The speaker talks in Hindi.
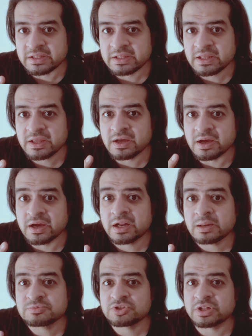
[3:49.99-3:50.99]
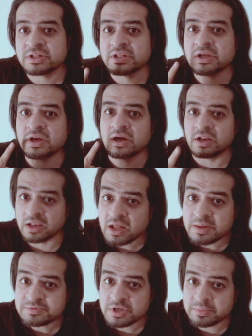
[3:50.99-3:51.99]
कि अगर आप चाहते हैं अल्लाह
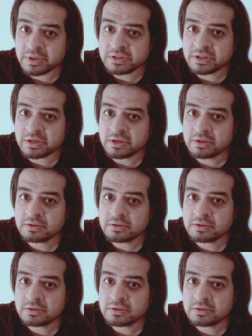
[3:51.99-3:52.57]
आपसे बात करे